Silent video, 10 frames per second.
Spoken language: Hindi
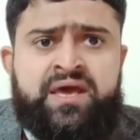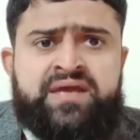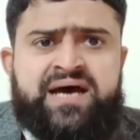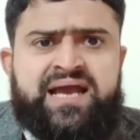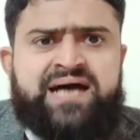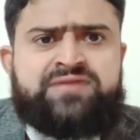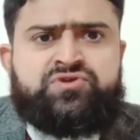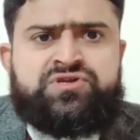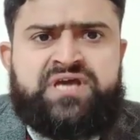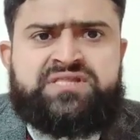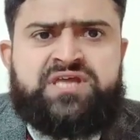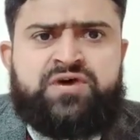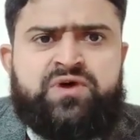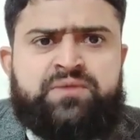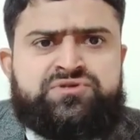इन हालात को देखते
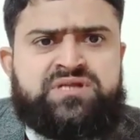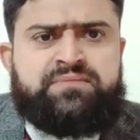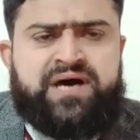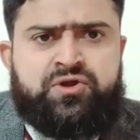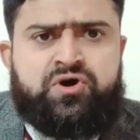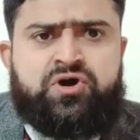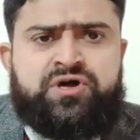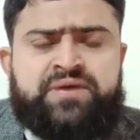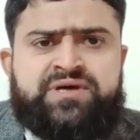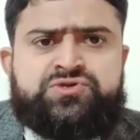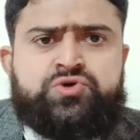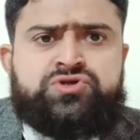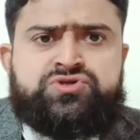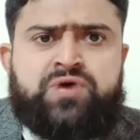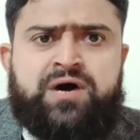हुए मुसलमानों को ये
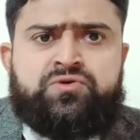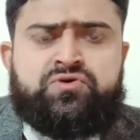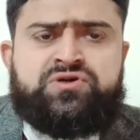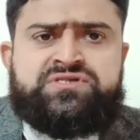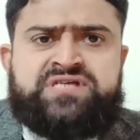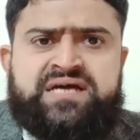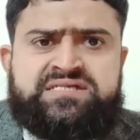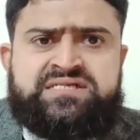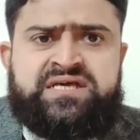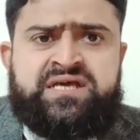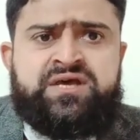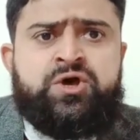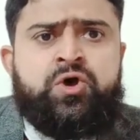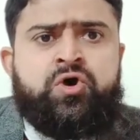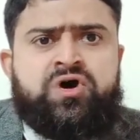महसूस हुआ उनको सियासी
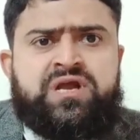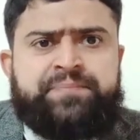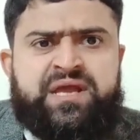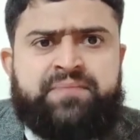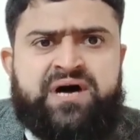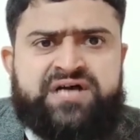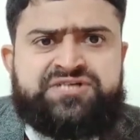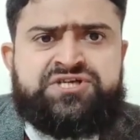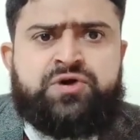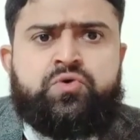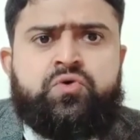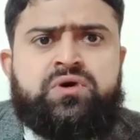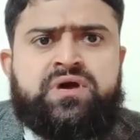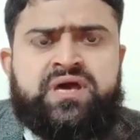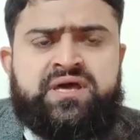और अपने माशी
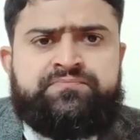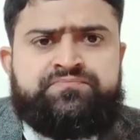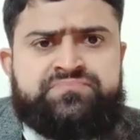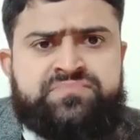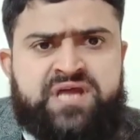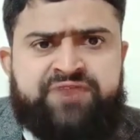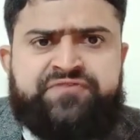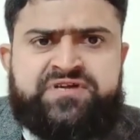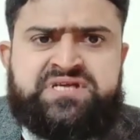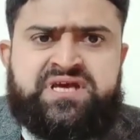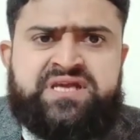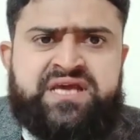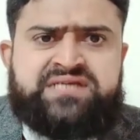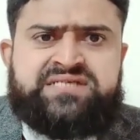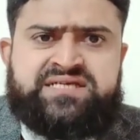हकूक़ के तहफ़ के लिए
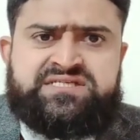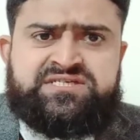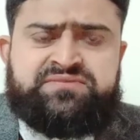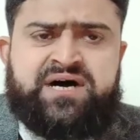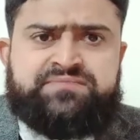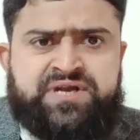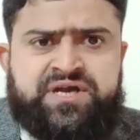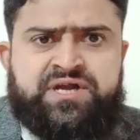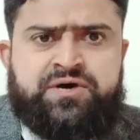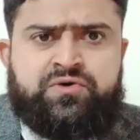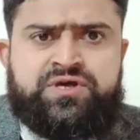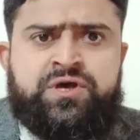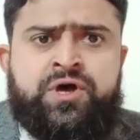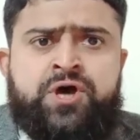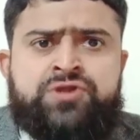एक सियासी जमात बनाना होगी
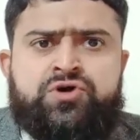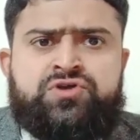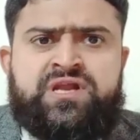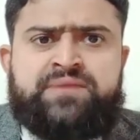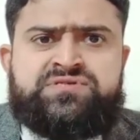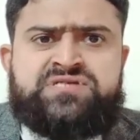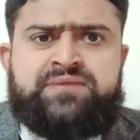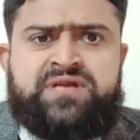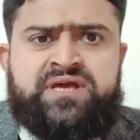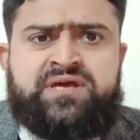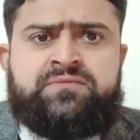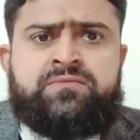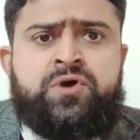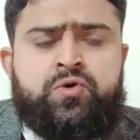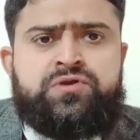तो उन्होंने मुस्लिम लीग
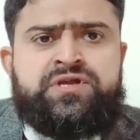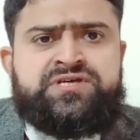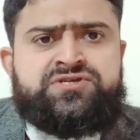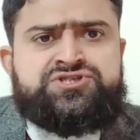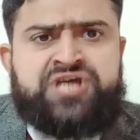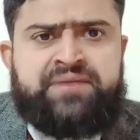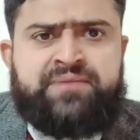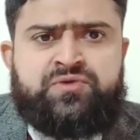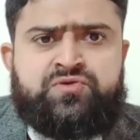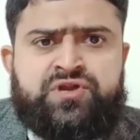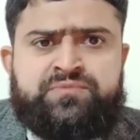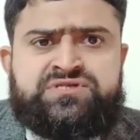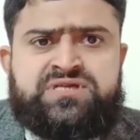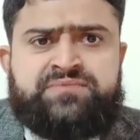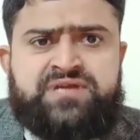1906 में उन्होंने
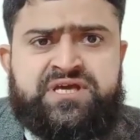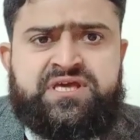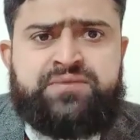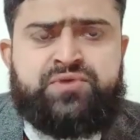मुस्लिम लीग की